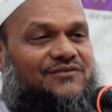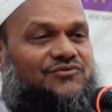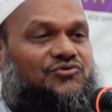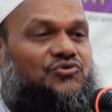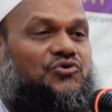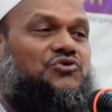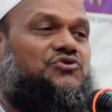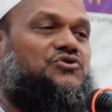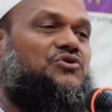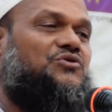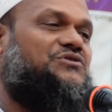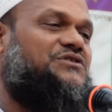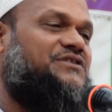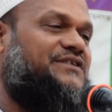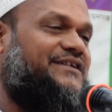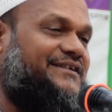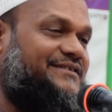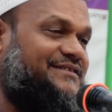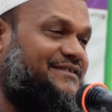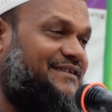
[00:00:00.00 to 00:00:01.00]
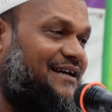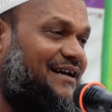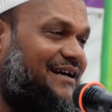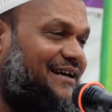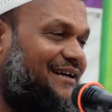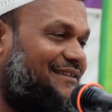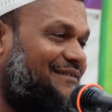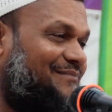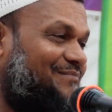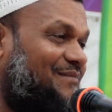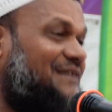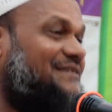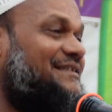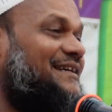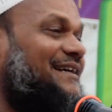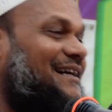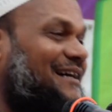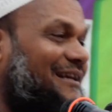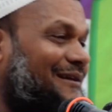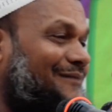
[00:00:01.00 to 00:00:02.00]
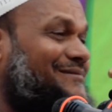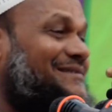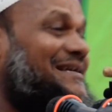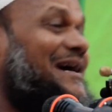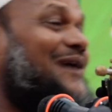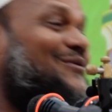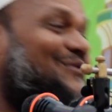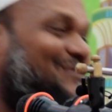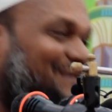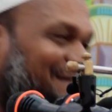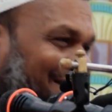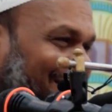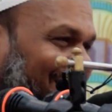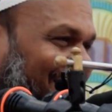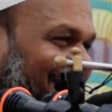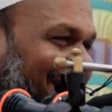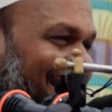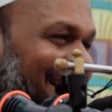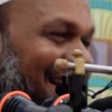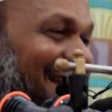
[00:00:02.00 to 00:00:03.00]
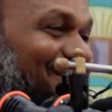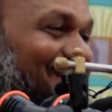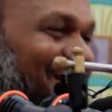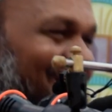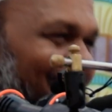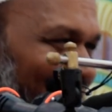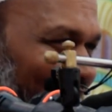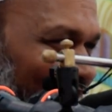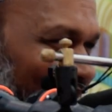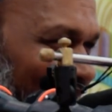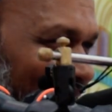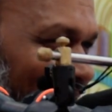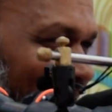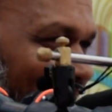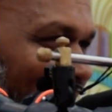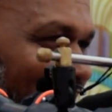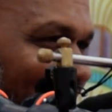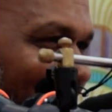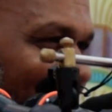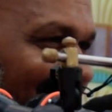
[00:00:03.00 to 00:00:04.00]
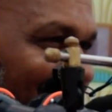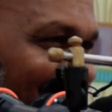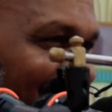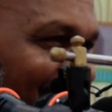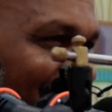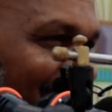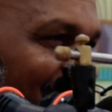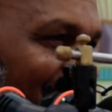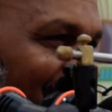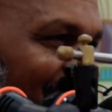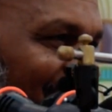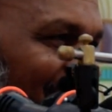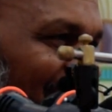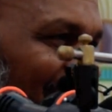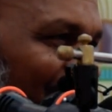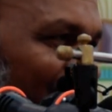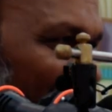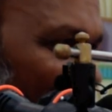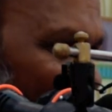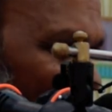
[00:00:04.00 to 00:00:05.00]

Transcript: দুইশো ছিয়াশি আয়াত মাথায় খারাপ সাহসই হয় না কেমনে পড়বো আপনার